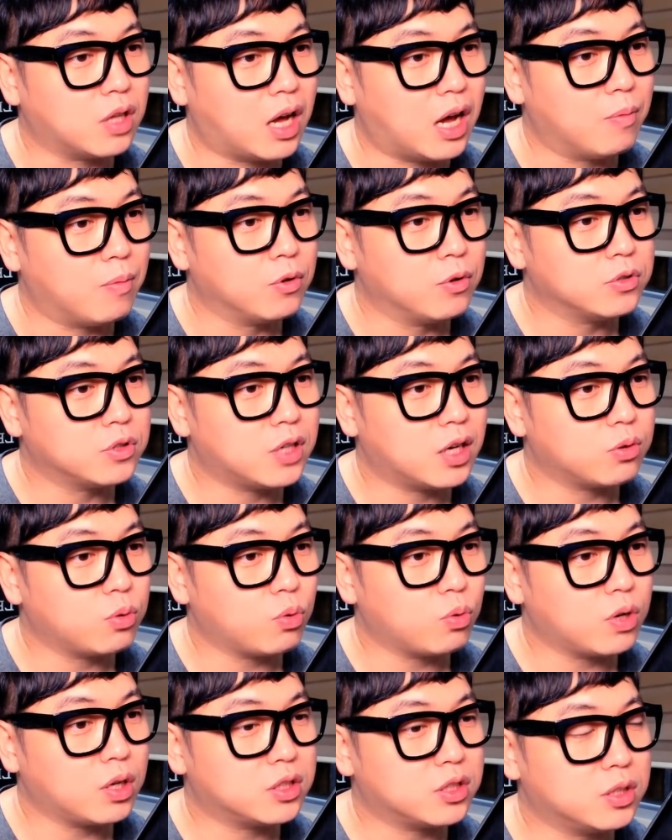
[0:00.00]
아버지랑
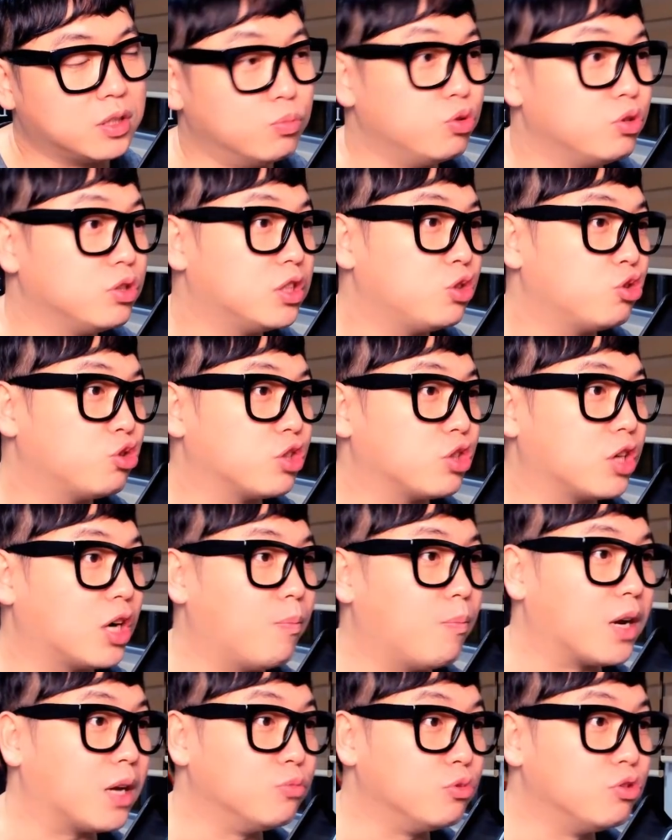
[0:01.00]
똑같이 문신충이란
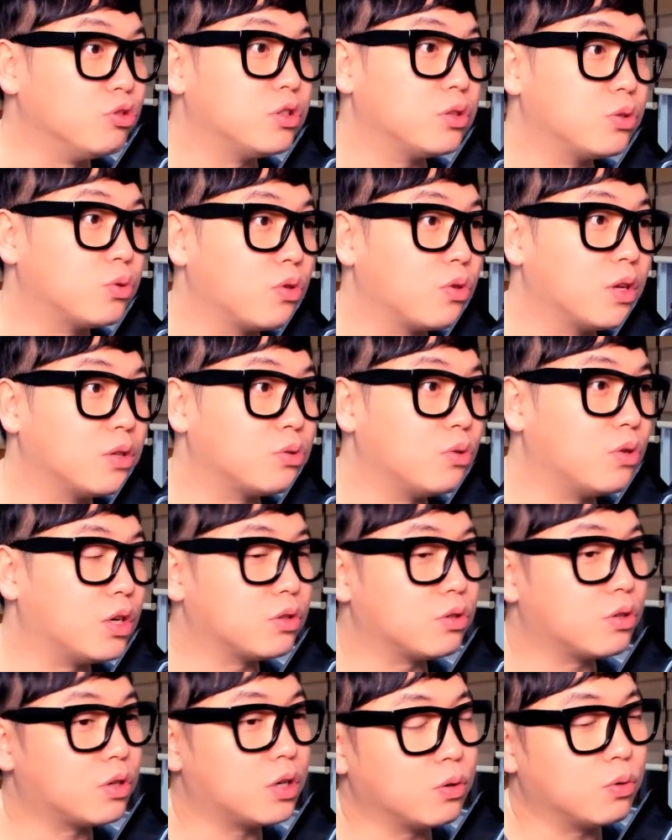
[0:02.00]
말이에요 문신 존나
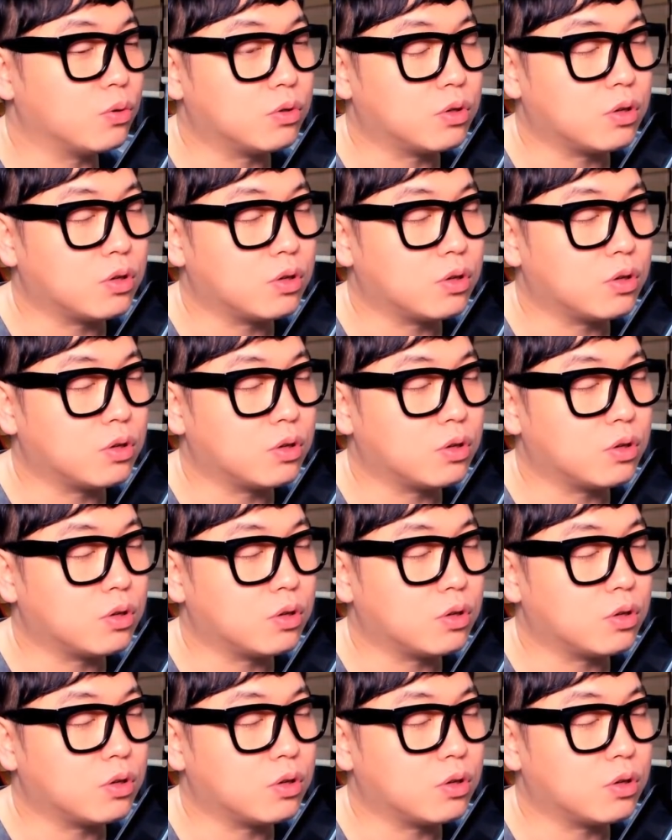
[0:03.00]
좋아하더라고.